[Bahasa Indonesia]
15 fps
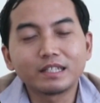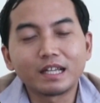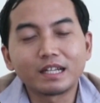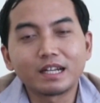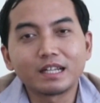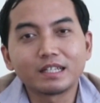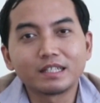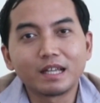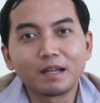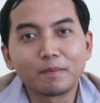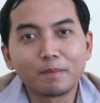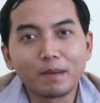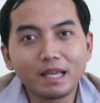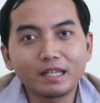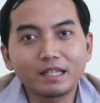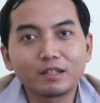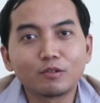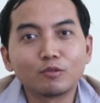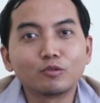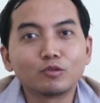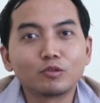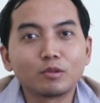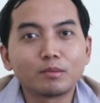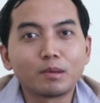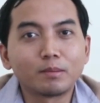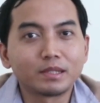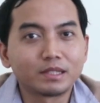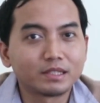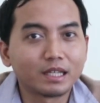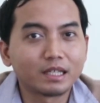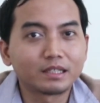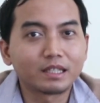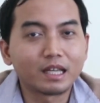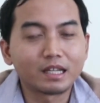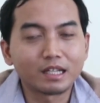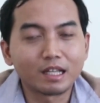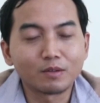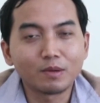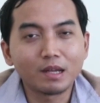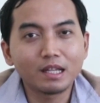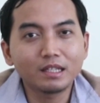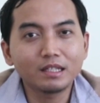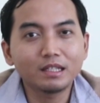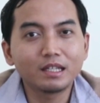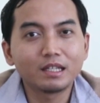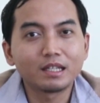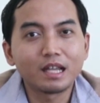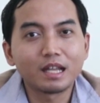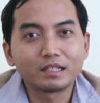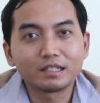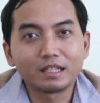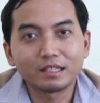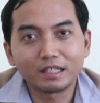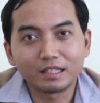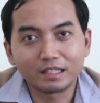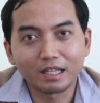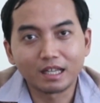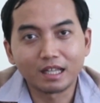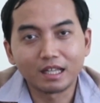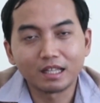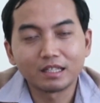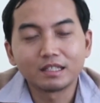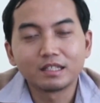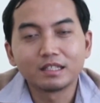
cara yang baik untuk memecat karyawan? Ada tiga.